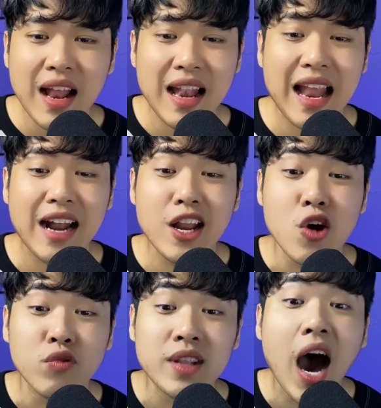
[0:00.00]
Là
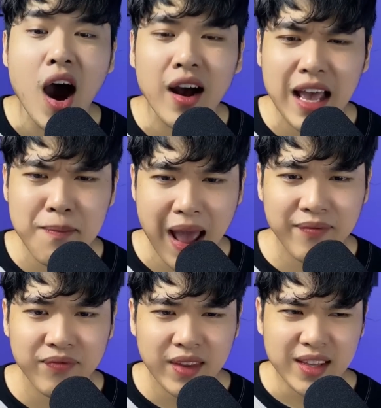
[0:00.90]
đều nợ các bạn.
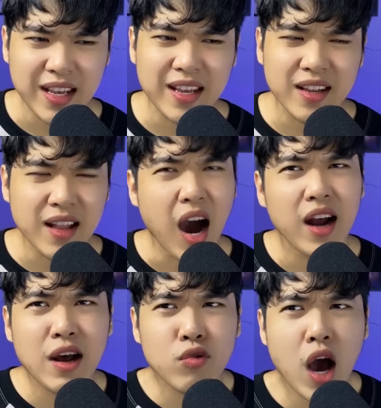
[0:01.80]
Thì nợ
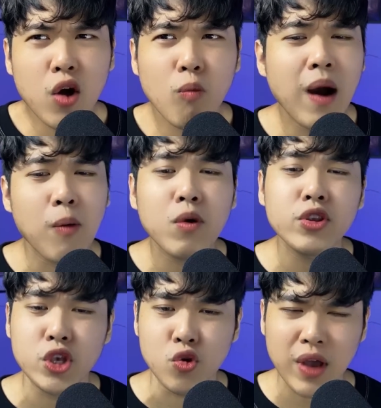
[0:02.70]
đâu đó cũng không có
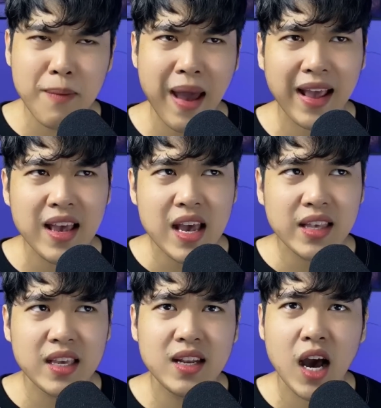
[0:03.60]
nhiều các bạn,
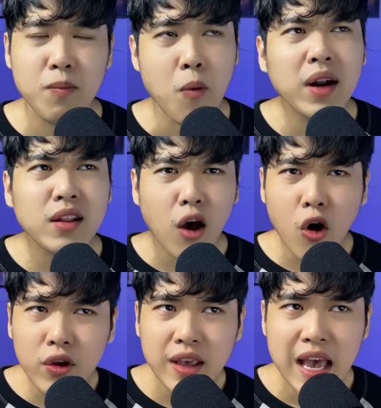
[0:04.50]
chỉ nợ một ít
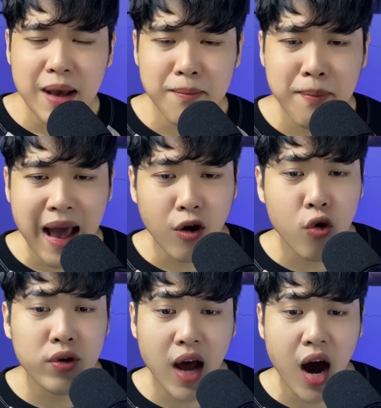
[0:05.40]
thôi. Mà
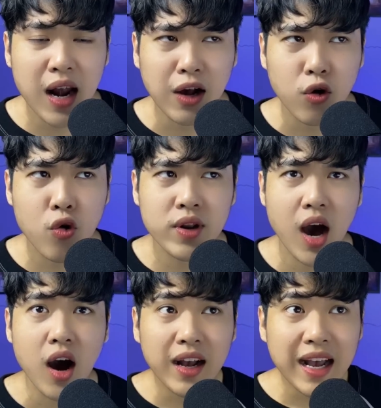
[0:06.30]
cổ nợ là cổ
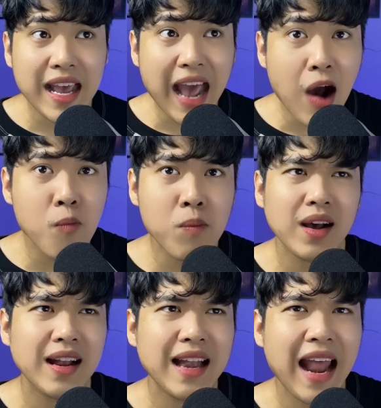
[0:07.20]
nợ cái ông á,
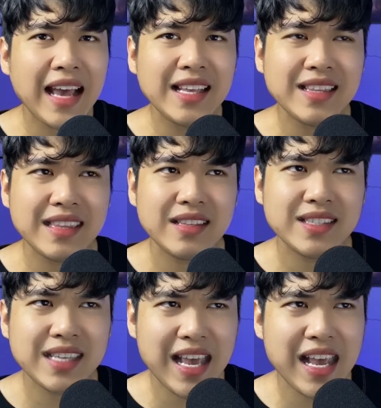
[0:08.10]
lái
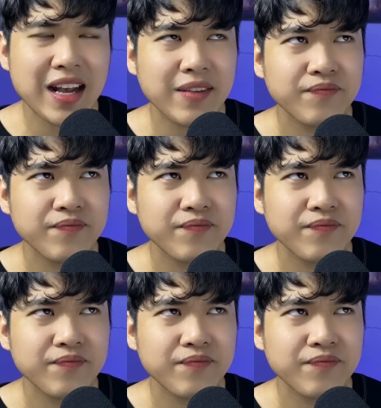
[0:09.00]
xe,